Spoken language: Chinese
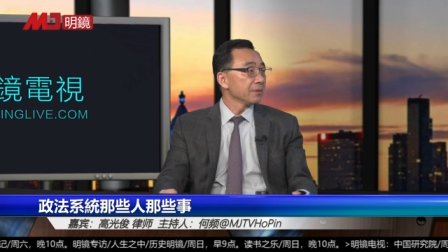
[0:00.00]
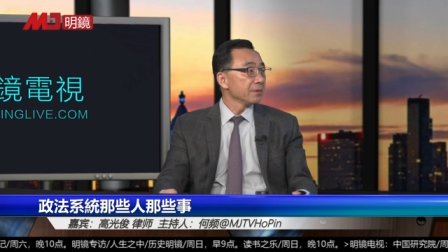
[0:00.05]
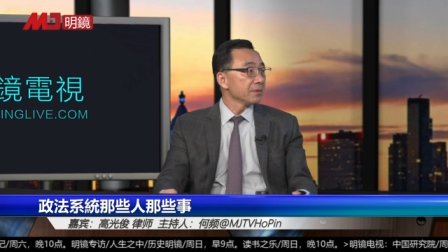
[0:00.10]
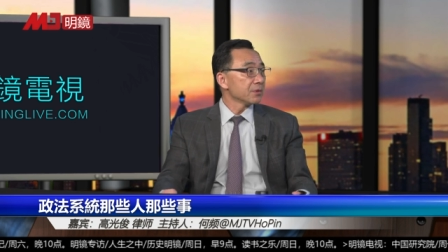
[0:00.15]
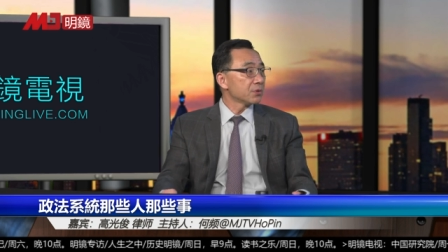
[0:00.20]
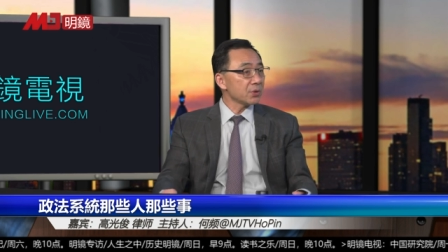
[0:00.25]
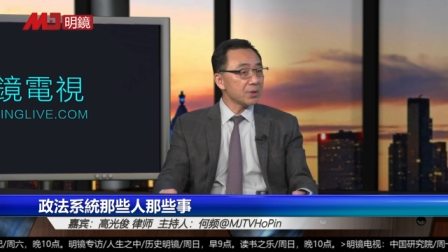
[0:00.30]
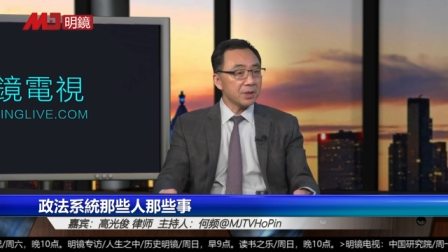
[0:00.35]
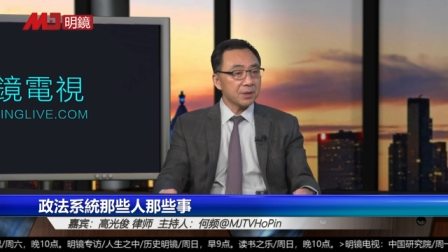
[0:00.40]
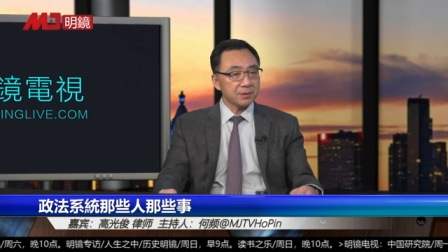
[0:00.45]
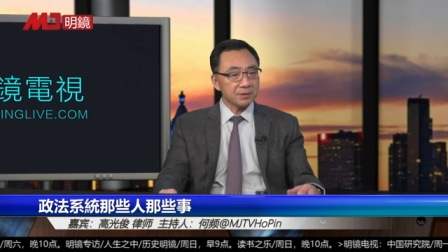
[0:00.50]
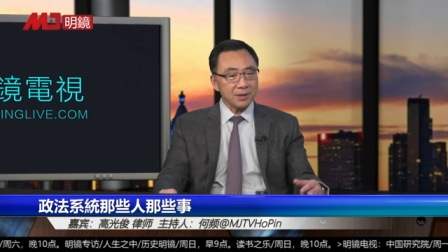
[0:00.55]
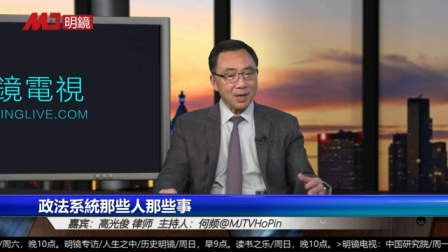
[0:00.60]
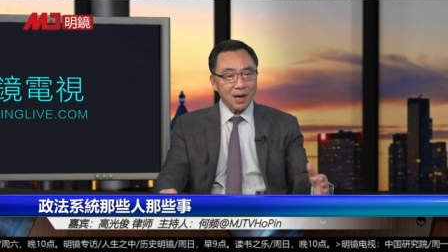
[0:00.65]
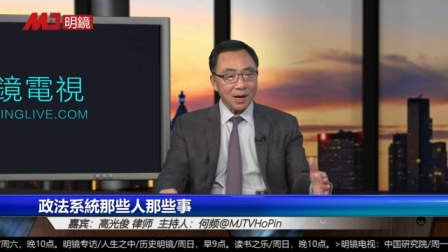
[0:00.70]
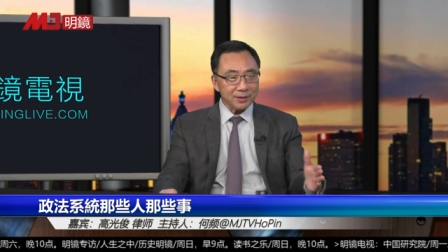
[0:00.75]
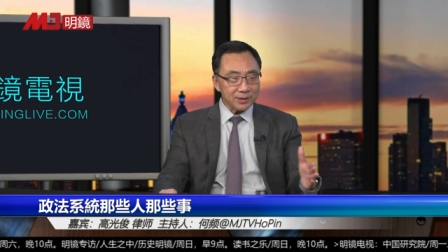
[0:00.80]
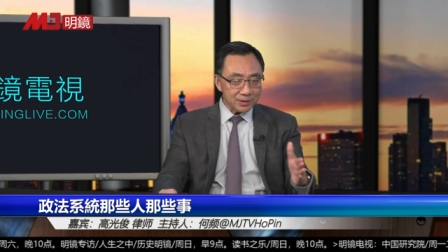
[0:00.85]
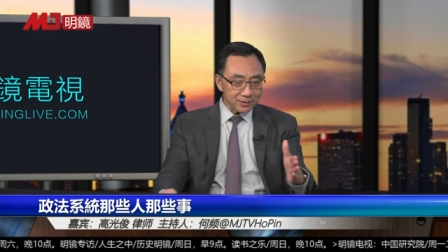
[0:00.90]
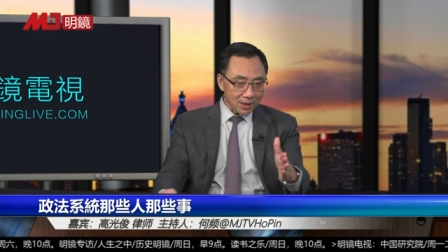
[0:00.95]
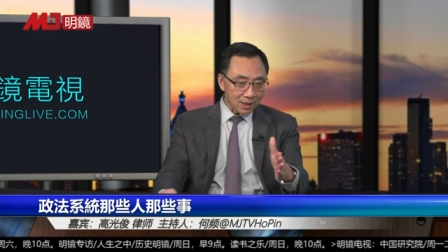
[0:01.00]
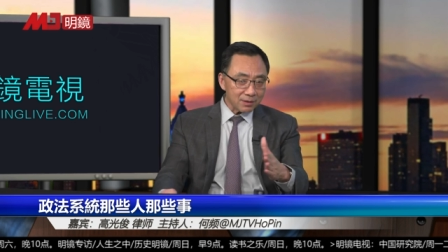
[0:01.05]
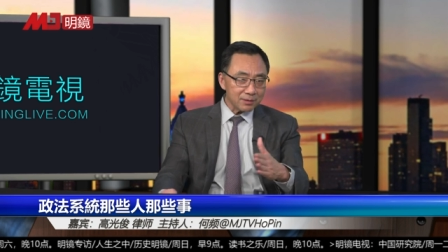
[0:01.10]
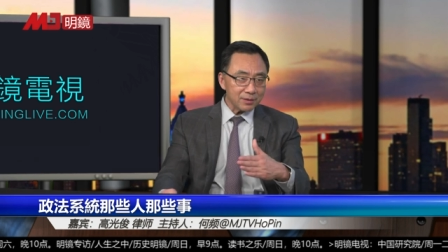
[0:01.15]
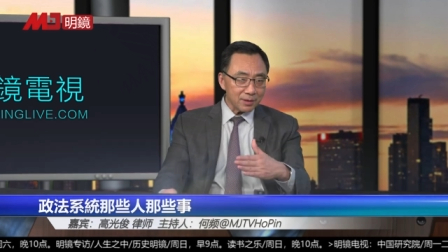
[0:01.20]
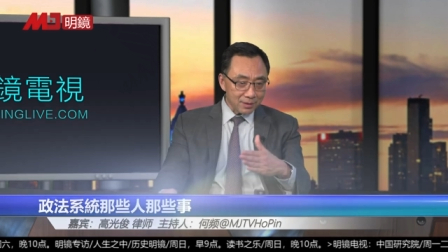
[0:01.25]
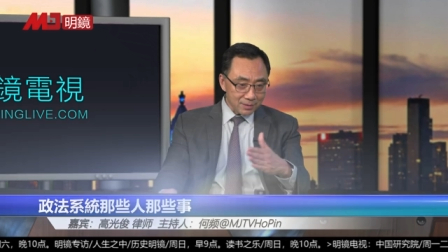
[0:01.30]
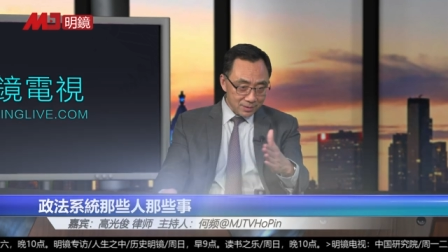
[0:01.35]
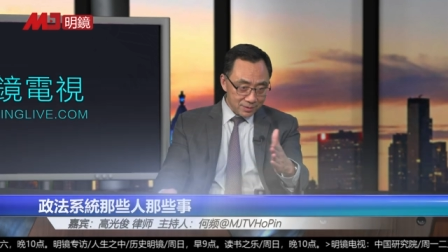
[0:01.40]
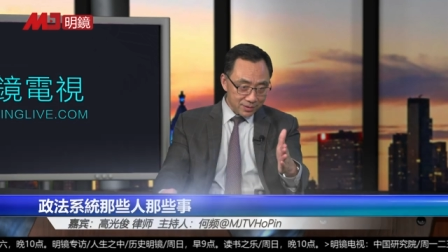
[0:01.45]
所以他在当
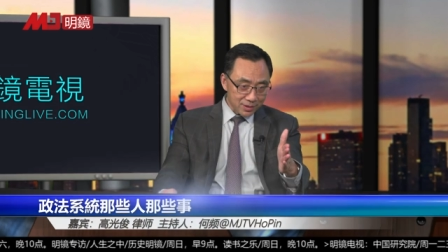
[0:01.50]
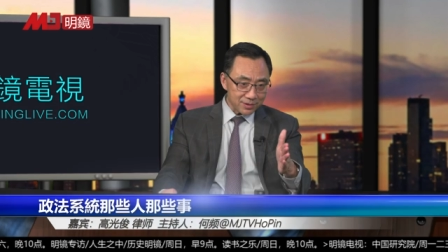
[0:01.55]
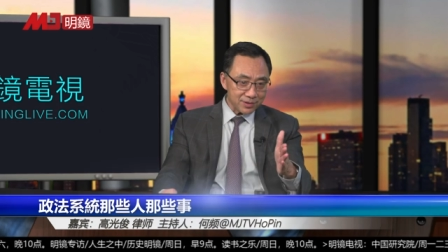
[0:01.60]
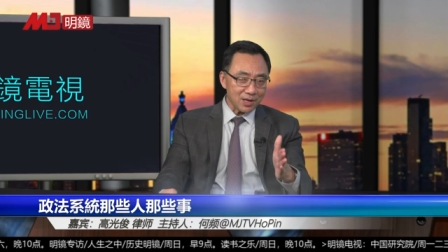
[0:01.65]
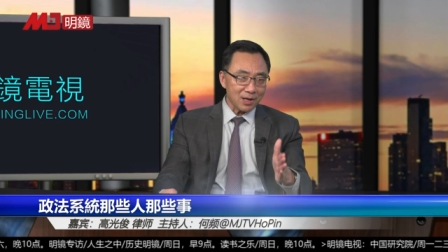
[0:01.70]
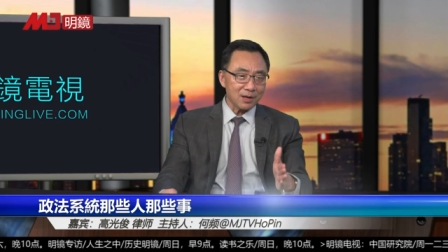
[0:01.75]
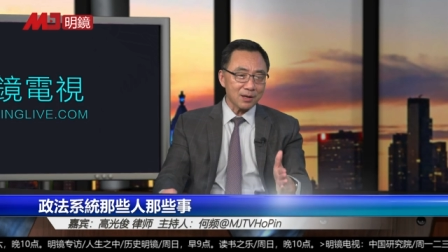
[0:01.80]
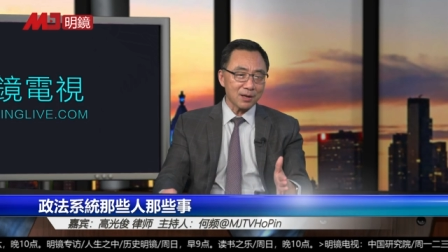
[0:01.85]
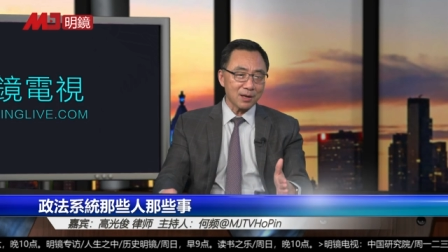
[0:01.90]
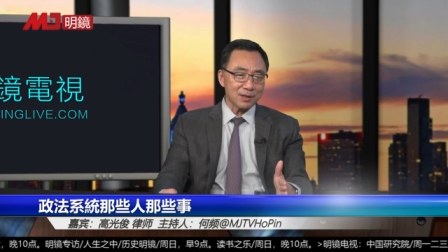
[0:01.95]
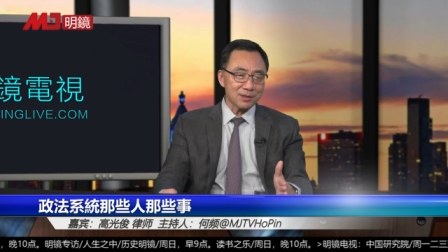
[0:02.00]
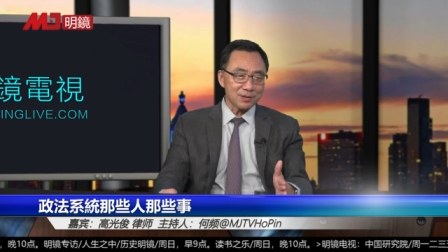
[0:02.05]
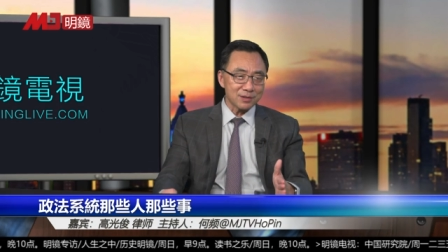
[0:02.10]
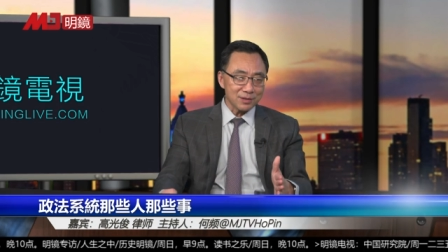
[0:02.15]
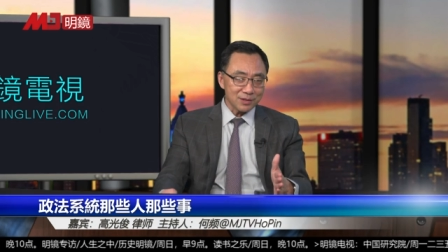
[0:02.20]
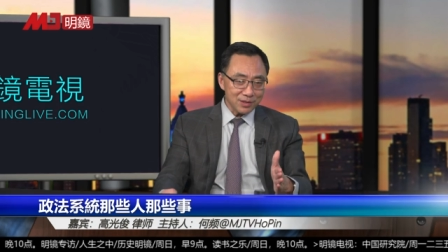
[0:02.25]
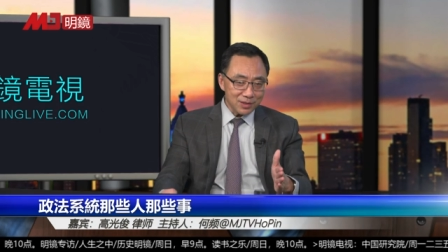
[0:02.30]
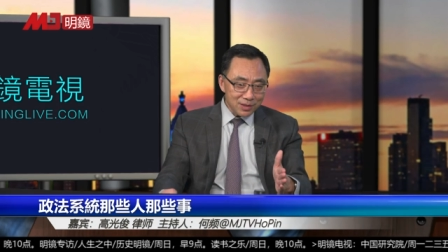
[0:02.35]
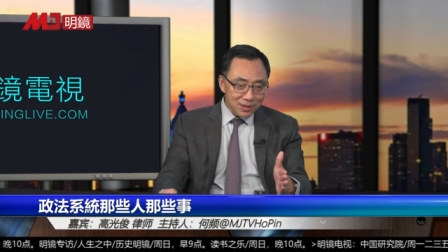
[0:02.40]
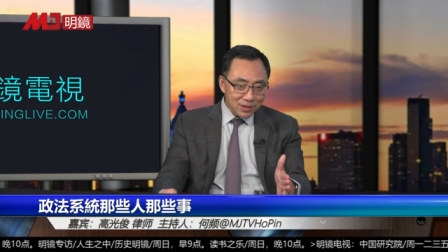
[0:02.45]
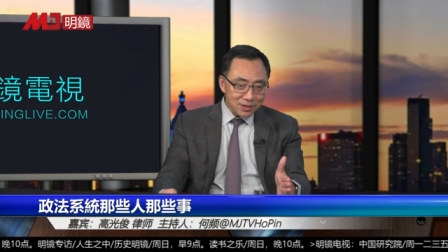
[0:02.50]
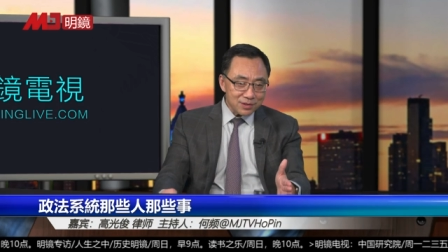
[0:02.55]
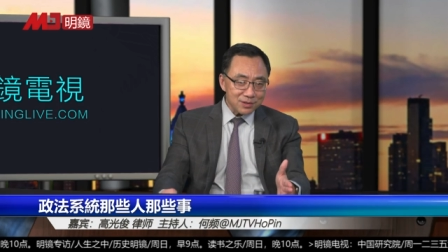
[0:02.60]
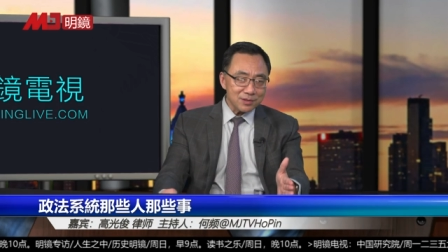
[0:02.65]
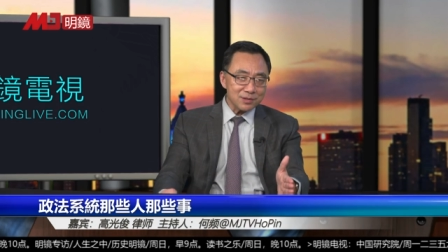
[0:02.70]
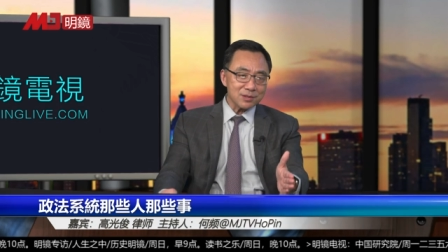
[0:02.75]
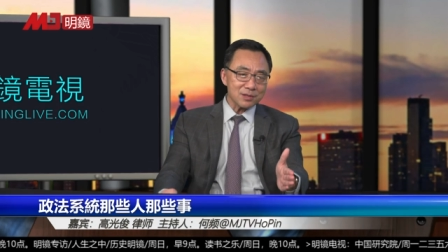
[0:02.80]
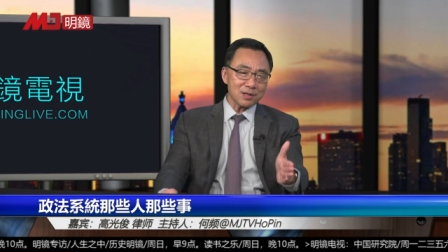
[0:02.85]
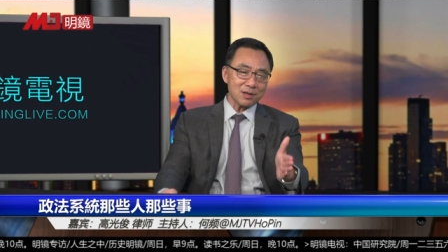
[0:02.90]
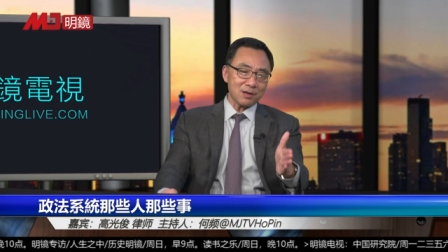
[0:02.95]
年是在上海是一
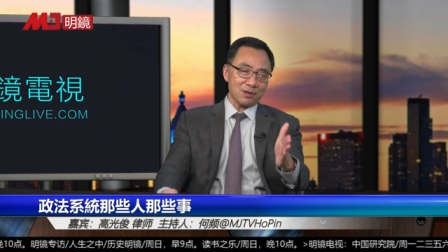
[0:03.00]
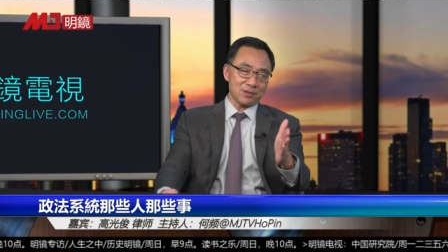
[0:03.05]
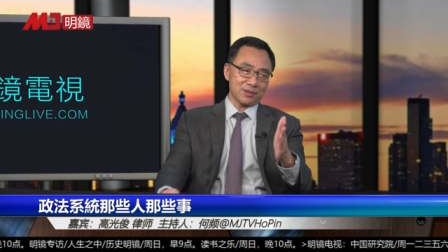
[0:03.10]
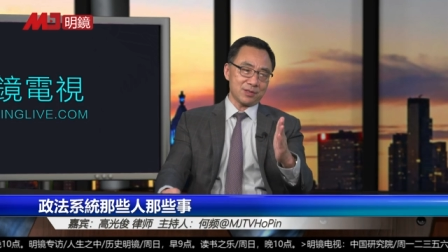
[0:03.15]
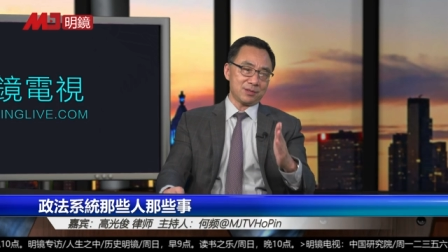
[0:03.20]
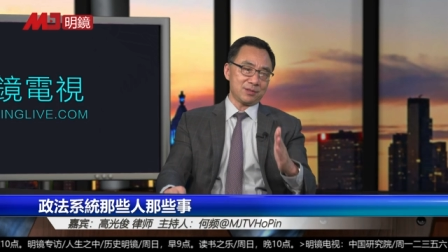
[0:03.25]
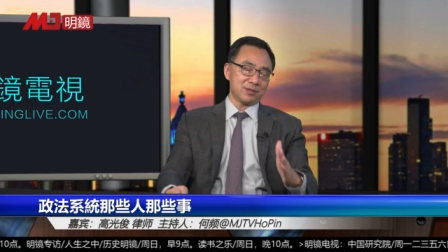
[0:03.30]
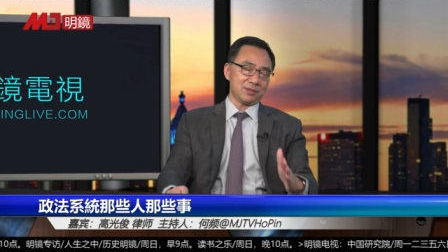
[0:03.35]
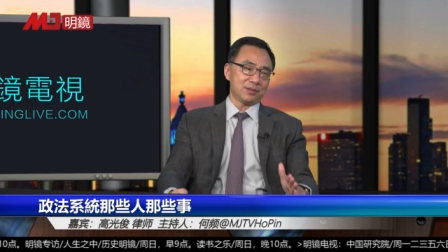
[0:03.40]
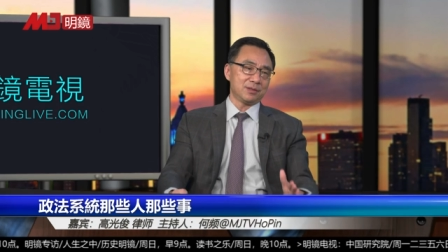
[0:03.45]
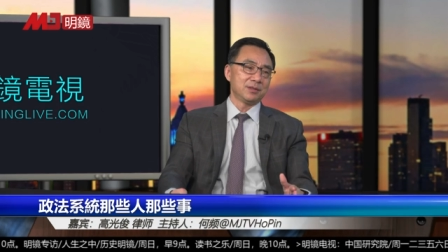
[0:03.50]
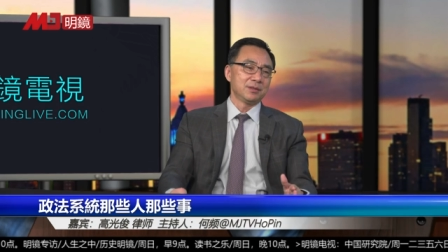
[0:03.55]
直搞这个